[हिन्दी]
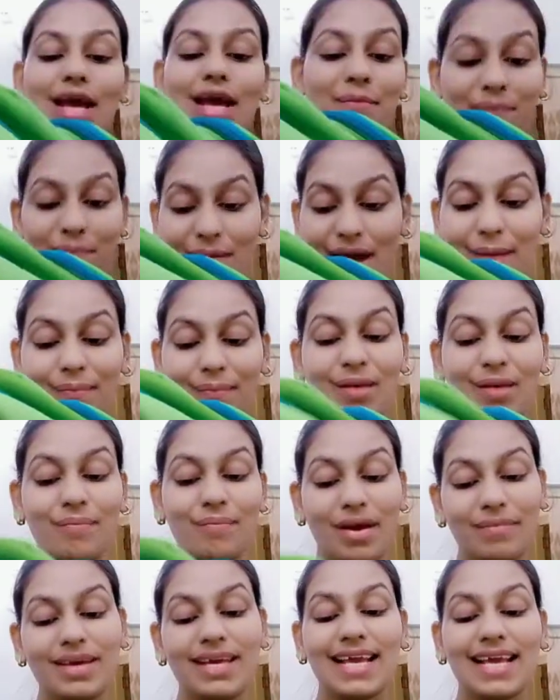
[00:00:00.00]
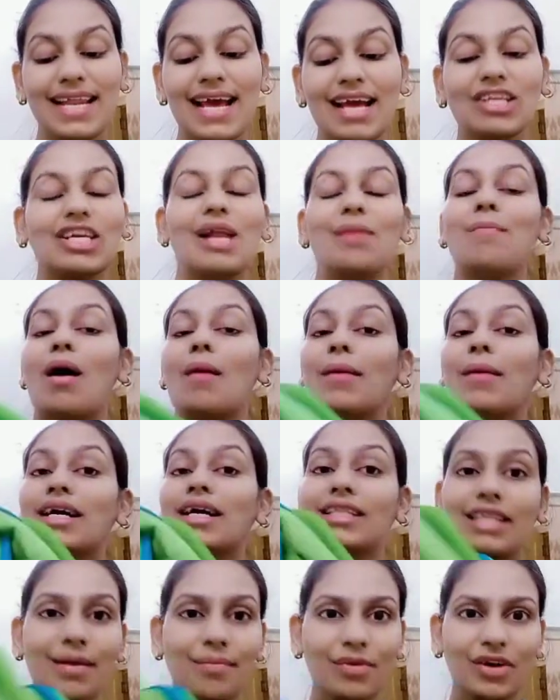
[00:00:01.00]
मैं अपने बेबी के लिए आजकल मामा
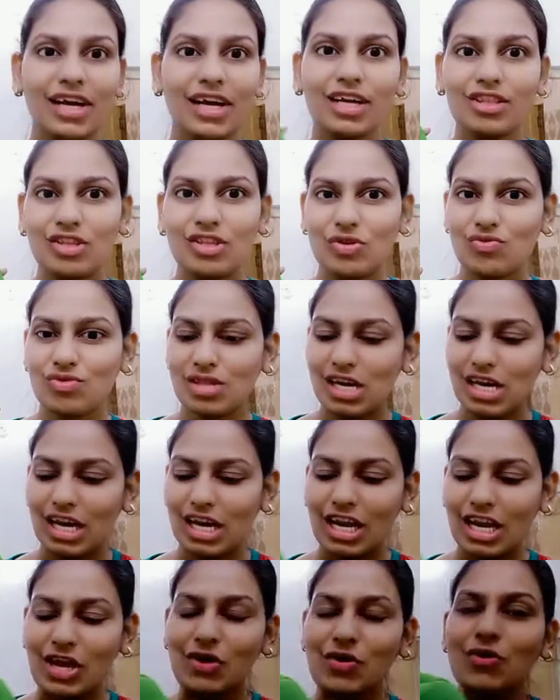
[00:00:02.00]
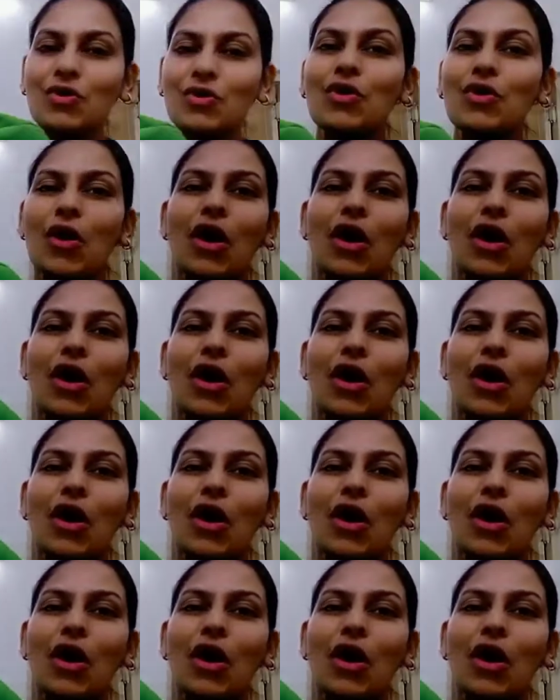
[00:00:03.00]
अर्थ के प्रोडक्ट्स यूज़ कर रही हूँ